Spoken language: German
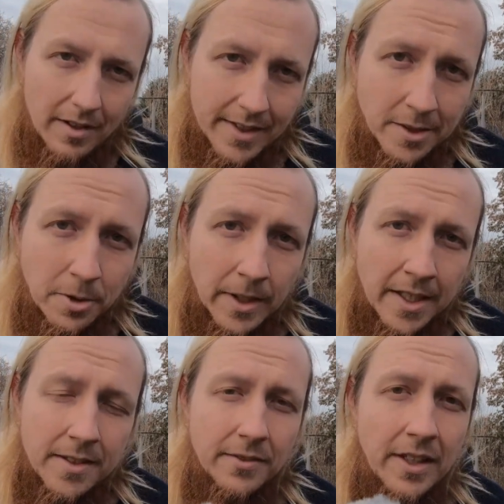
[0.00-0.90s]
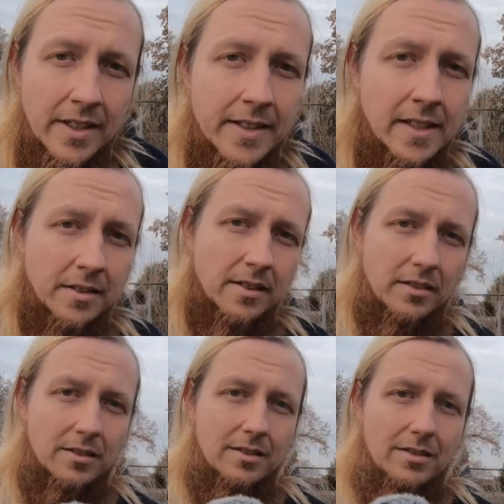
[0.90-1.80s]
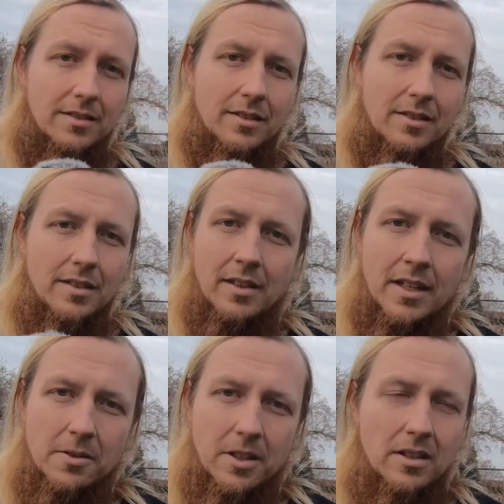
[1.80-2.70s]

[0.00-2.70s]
Seine Konkurrenz wegen des Geldes. Krass, oder?